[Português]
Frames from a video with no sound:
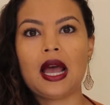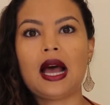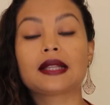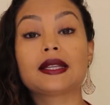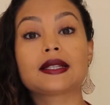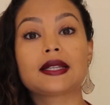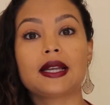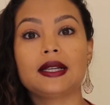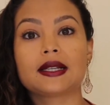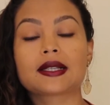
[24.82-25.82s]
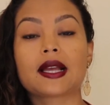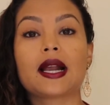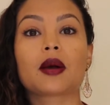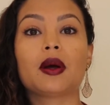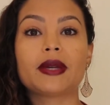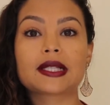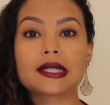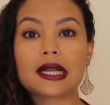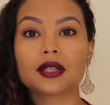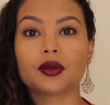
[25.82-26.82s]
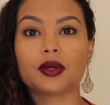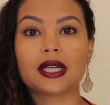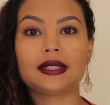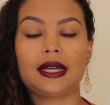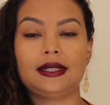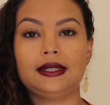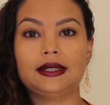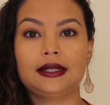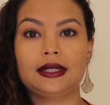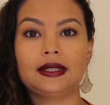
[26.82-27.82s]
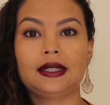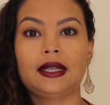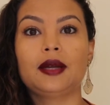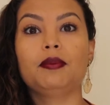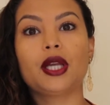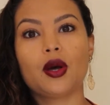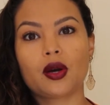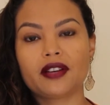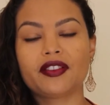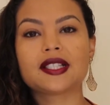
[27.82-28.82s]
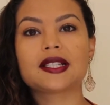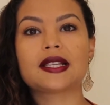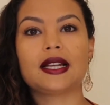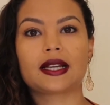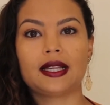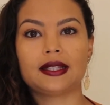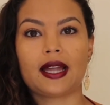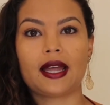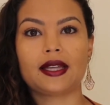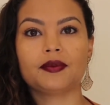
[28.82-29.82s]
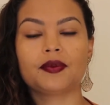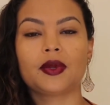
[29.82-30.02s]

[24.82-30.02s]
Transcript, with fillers: A terceira será com a pesquisadora italiana, biógrafa de Zélia Gattai,